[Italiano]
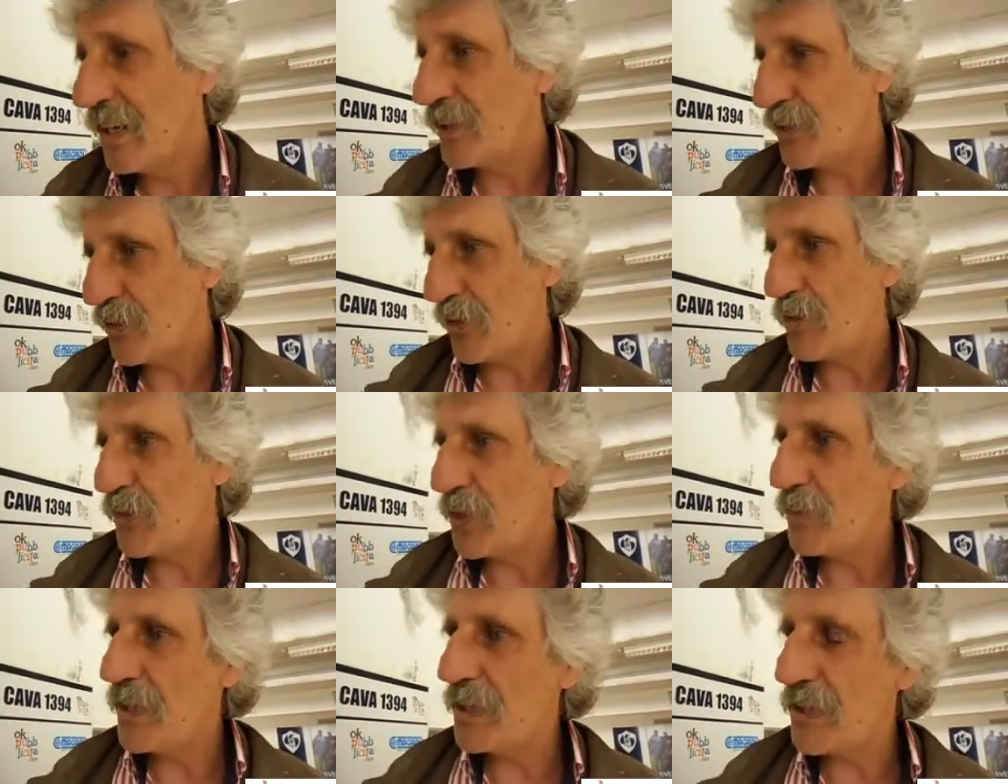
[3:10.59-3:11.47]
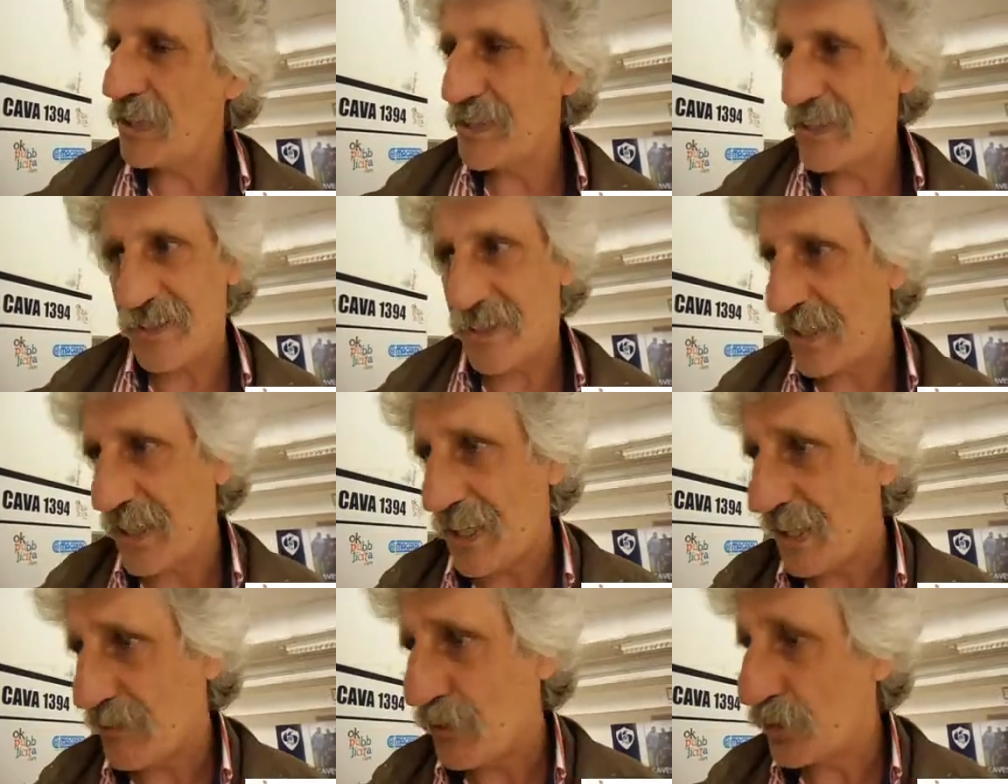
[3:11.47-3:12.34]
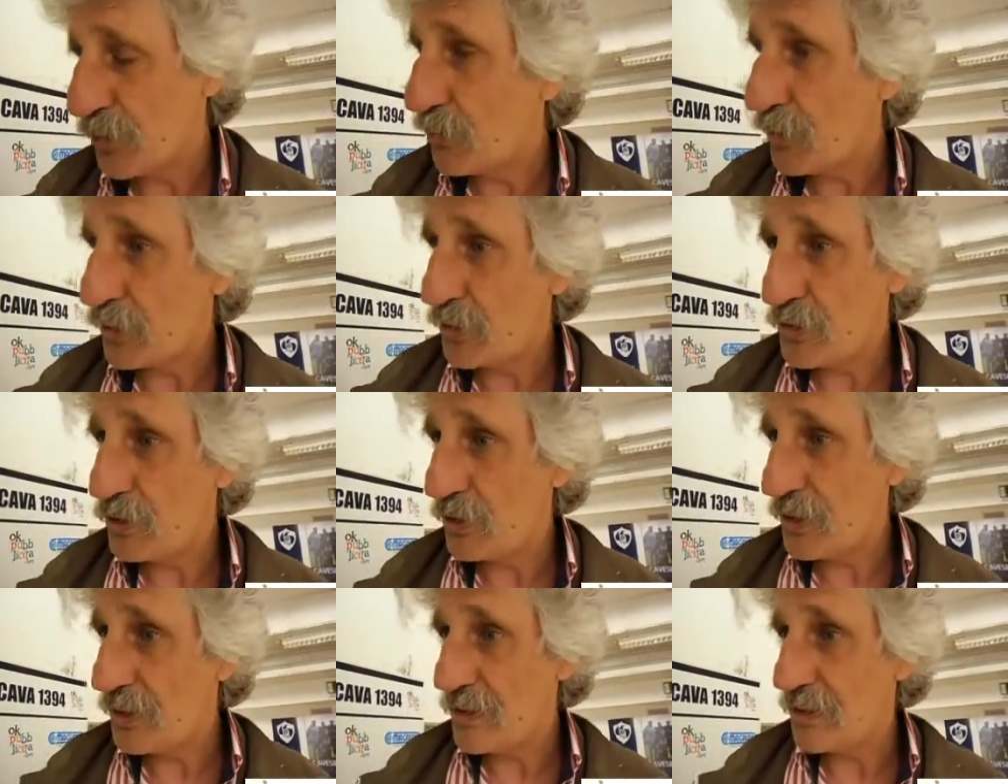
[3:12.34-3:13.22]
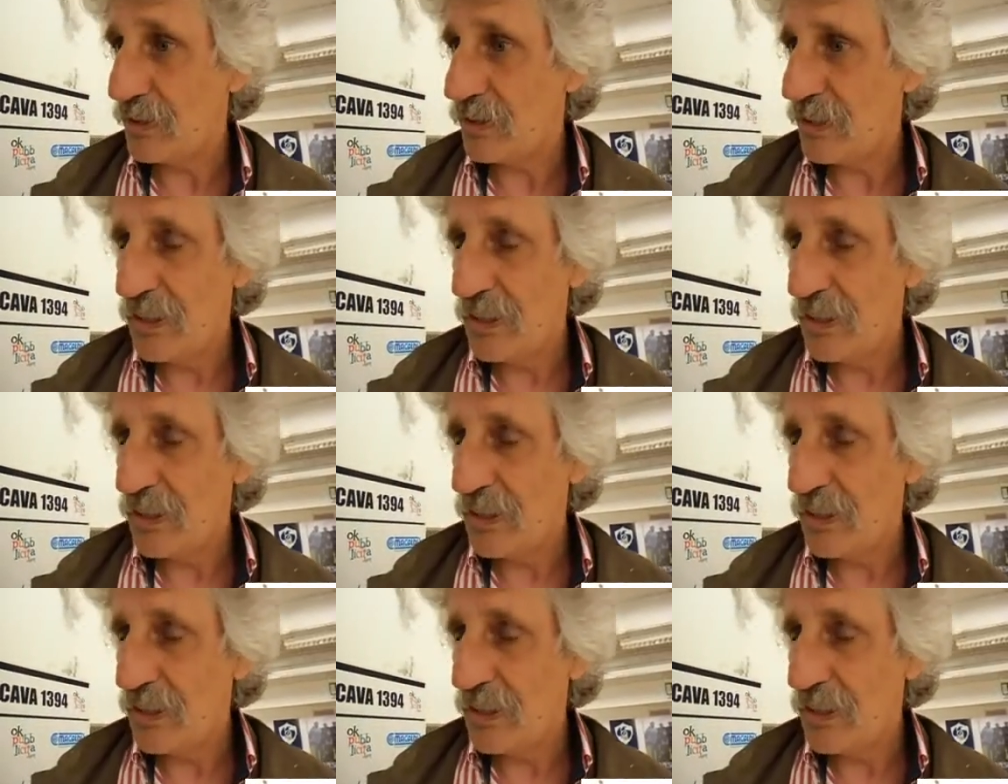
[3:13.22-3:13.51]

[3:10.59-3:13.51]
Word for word: dovremmo ripetere la stessa gara, molto molto giudizio,